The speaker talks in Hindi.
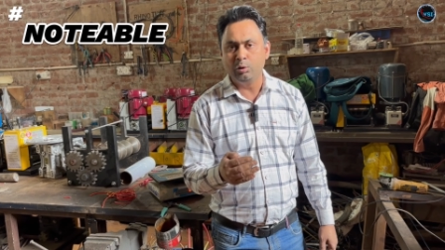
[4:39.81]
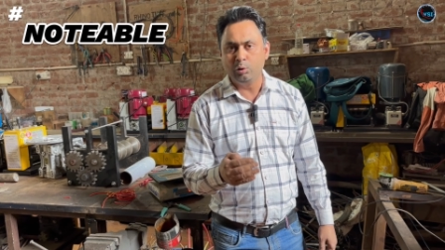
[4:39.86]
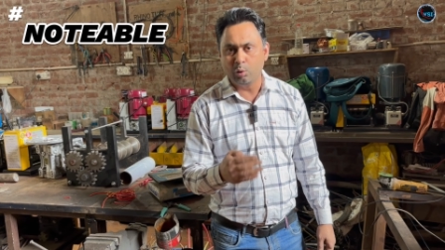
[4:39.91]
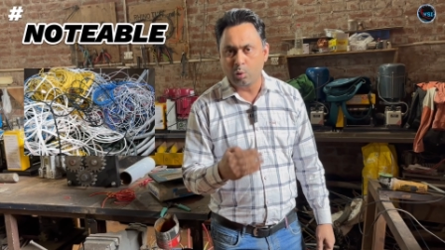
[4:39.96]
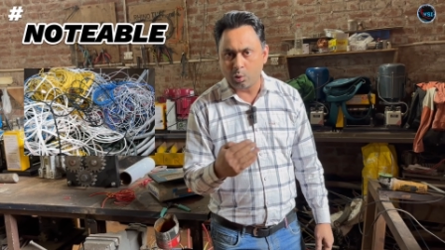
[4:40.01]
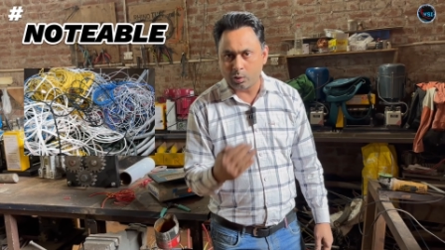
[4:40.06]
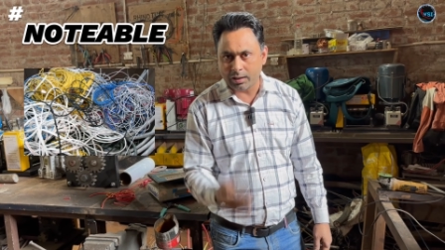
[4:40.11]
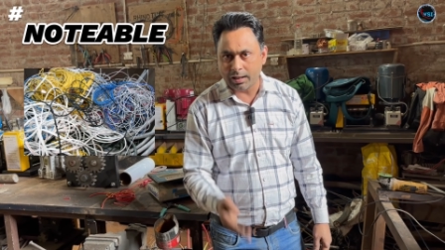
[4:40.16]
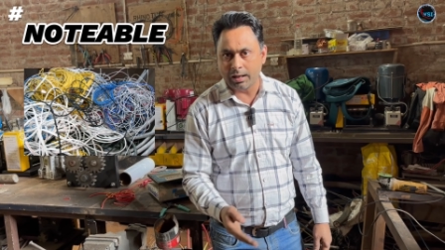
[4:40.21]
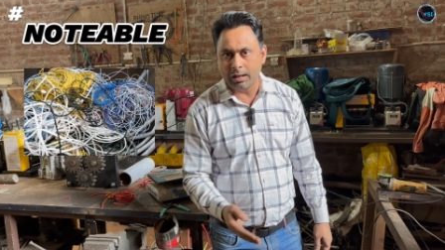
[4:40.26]

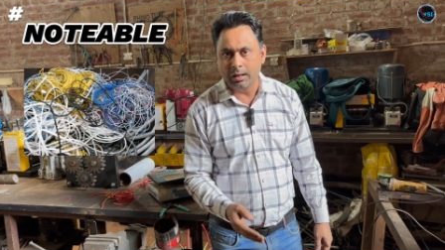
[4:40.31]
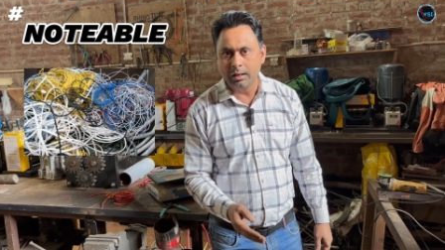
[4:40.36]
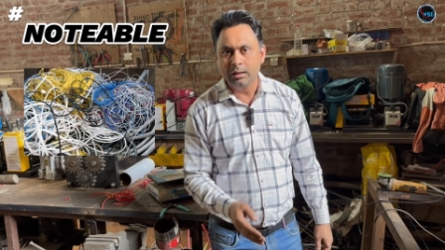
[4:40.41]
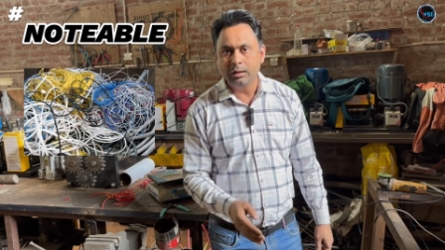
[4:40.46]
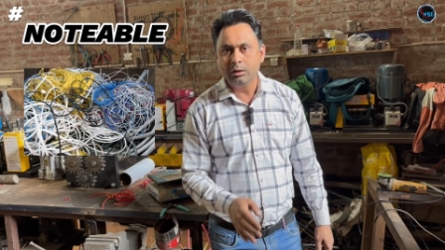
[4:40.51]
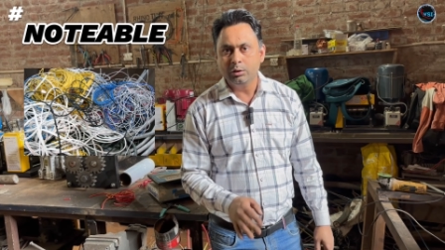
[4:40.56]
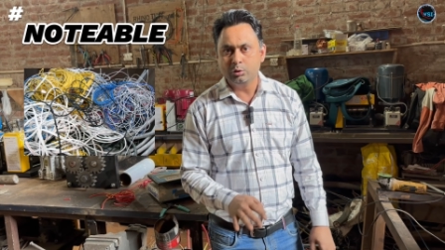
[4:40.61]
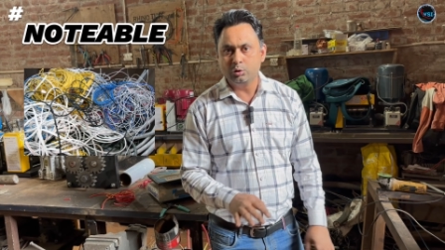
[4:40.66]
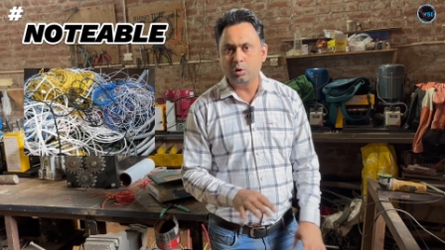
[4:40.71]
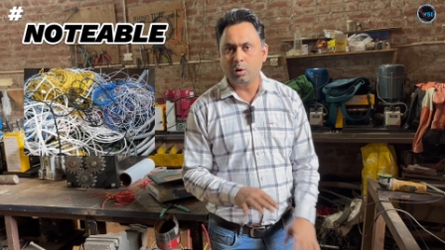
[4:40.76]
लोकल
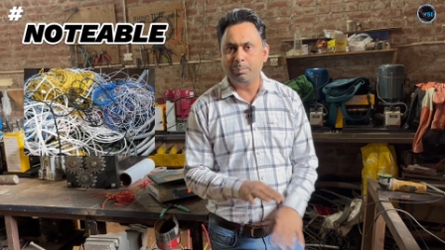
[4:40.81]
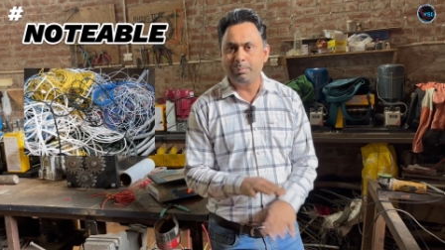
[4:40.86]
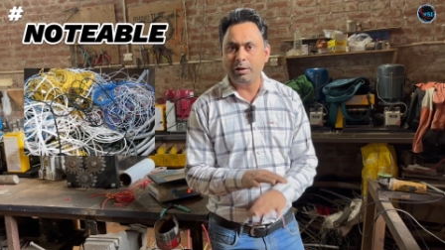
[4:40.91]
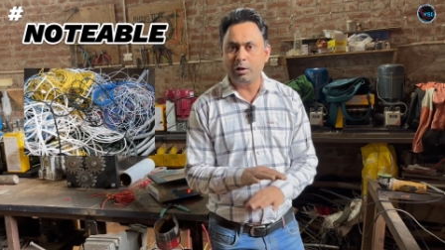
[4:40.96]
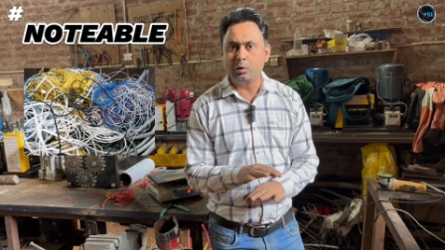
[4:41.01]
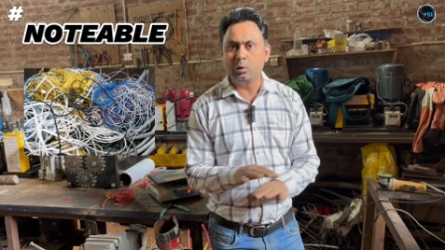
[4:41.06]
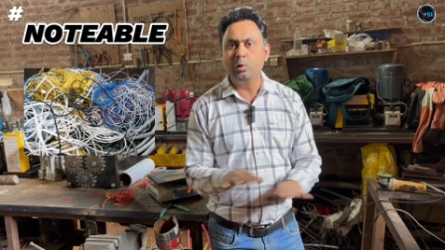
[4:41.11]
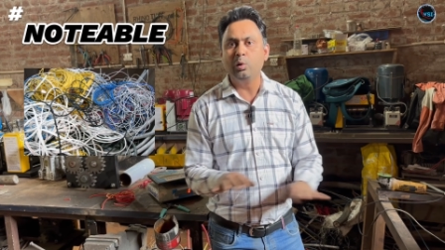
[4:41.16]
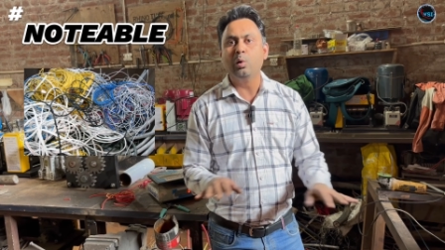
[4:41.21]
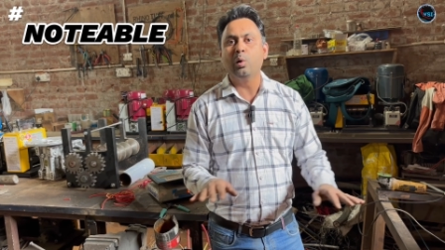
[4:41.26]
जो
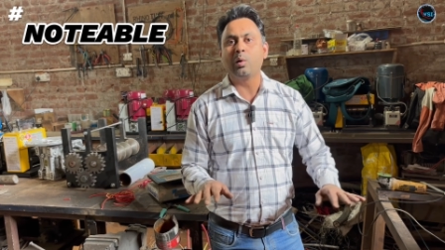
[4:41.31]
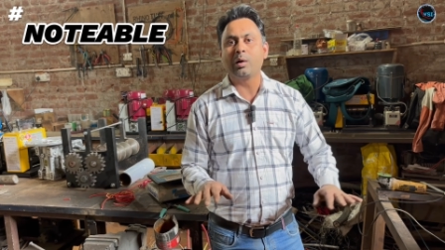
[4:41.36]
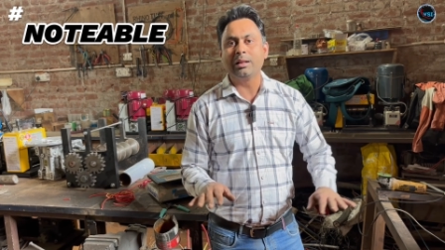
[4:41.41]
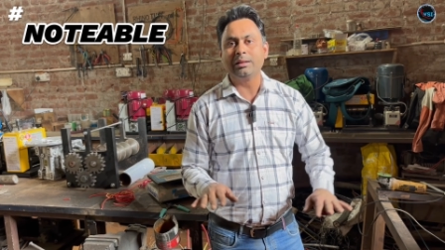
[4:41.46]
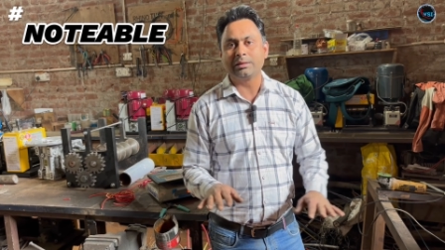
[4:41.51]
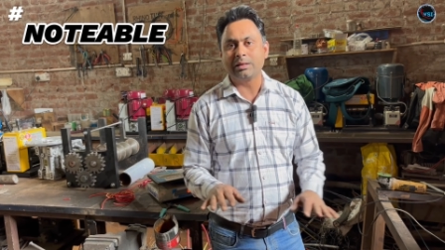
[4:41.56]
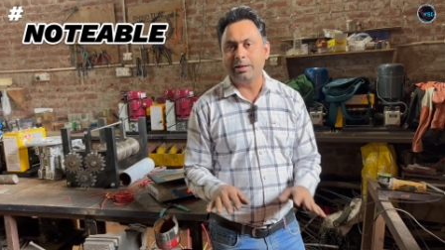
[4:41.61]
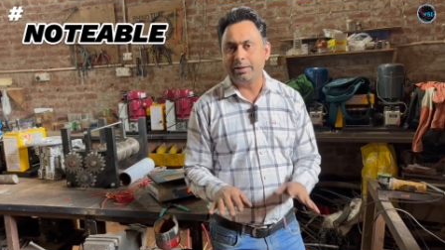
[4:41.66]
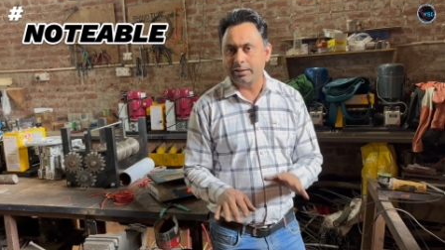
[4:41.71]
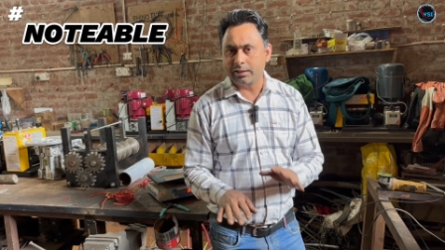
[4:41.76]
बिल्कुल
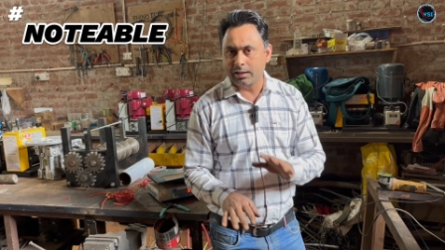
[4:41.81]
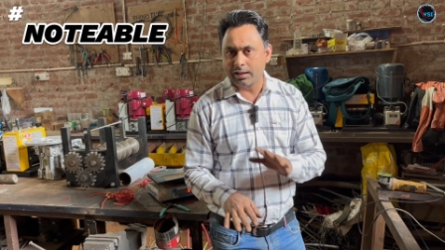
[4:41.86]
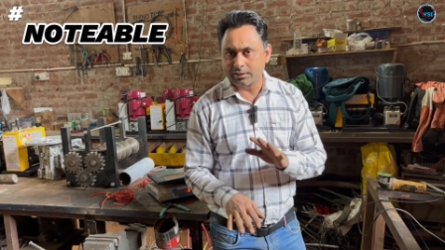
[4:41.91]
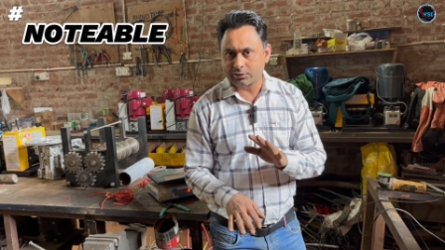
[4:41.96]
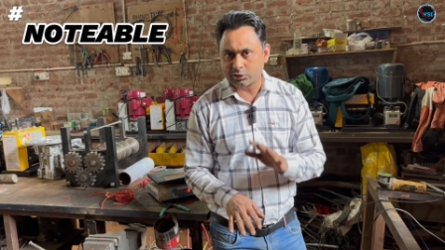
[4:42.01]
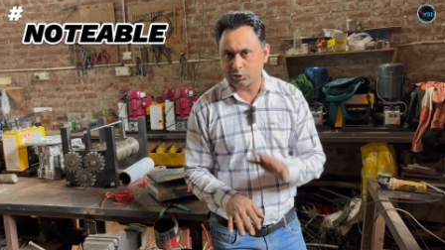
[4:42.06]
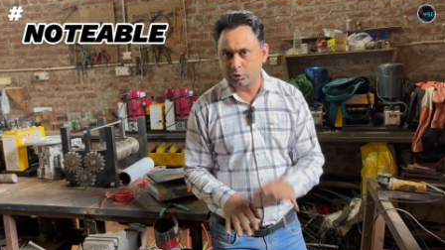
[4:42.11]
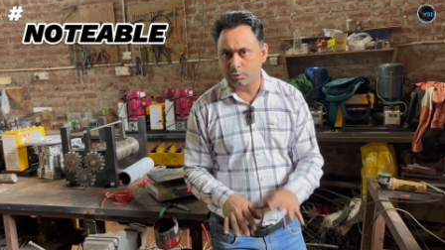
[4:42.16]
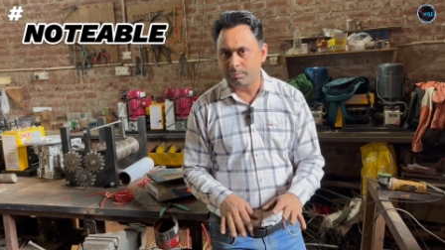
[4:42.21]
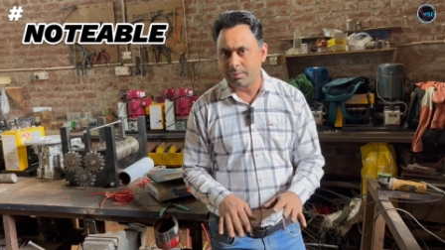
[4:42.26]
लोकल थर्ड
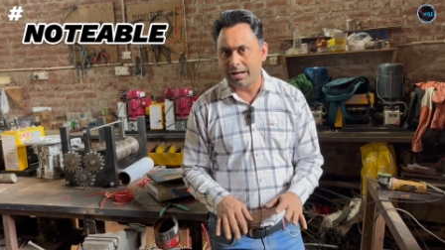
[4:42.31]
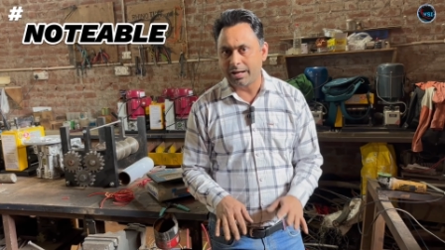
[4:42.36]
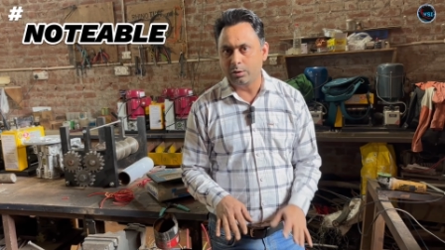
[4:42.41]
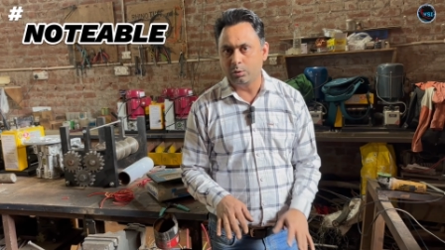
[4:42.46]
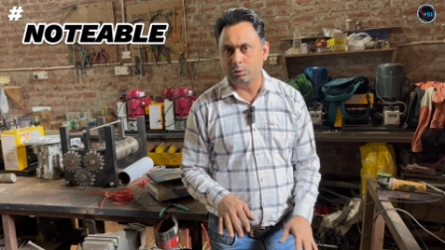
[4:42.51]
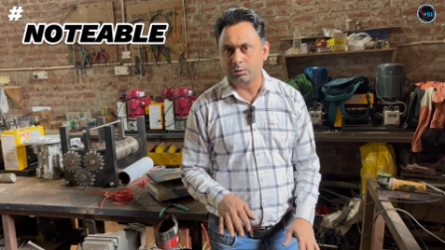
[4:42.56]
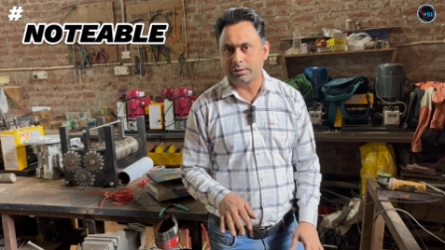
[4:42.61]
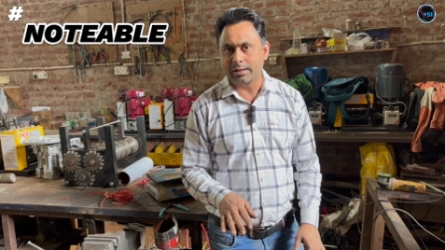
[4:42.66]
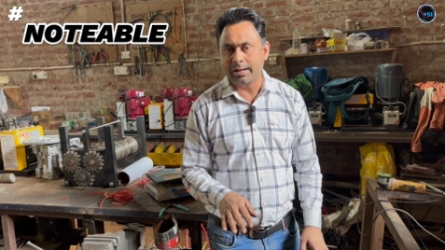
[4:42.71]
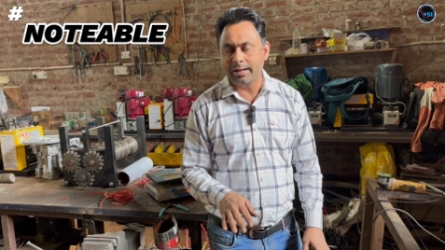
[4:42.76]
क्लास का जो
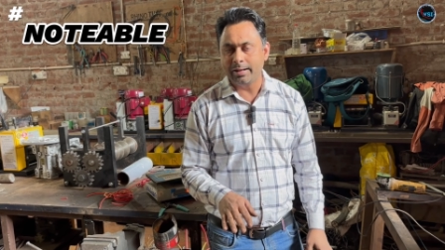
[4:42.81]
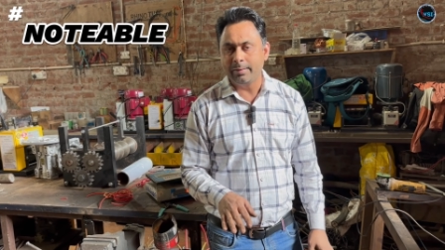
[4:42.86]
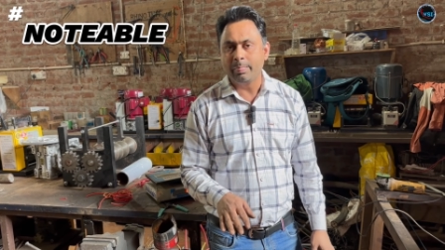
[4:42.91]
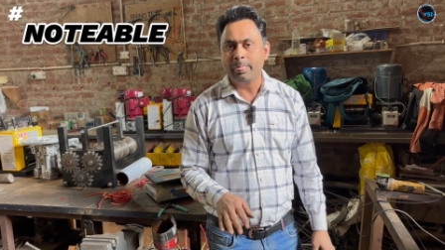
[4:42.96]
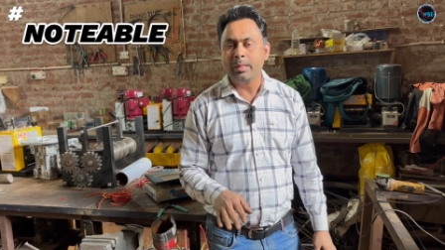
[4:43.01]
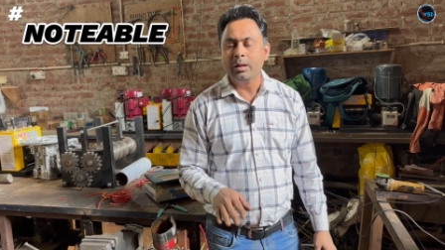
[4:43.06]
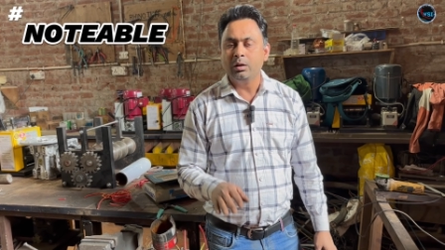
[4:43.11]
माल होता है